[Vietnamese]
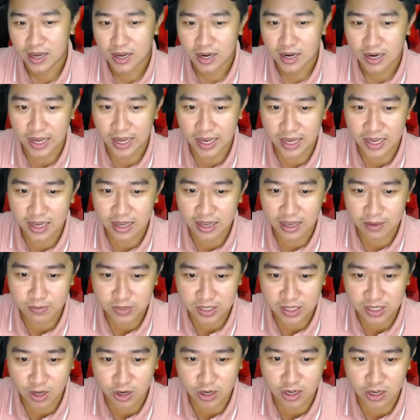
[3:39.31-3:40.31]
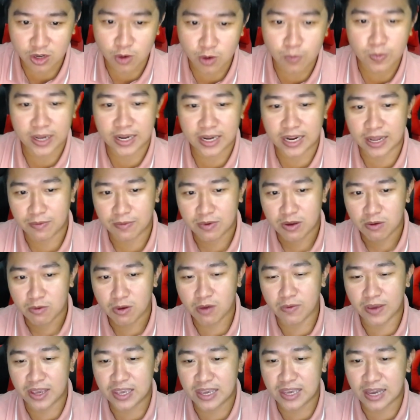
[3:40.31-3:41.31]
Thì ờ, em xin nói cái khúc này nè, quý
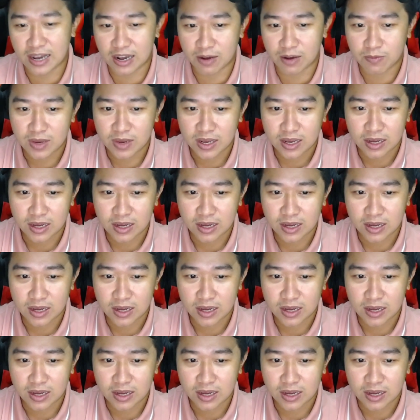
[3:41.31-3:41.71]
vị nhớ không?